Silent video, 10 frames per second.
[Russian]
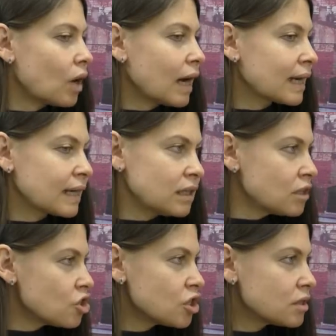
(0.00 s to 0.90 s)
ну,
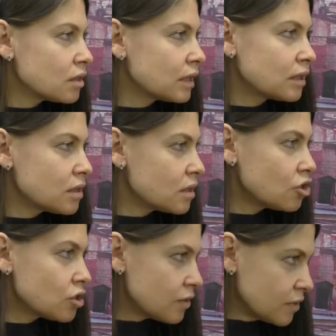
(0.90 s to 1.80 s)
ограничить это не
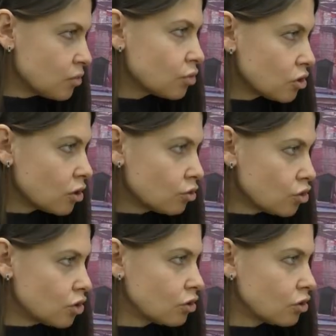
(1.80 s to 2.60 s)
значит совсем исключить. Ну,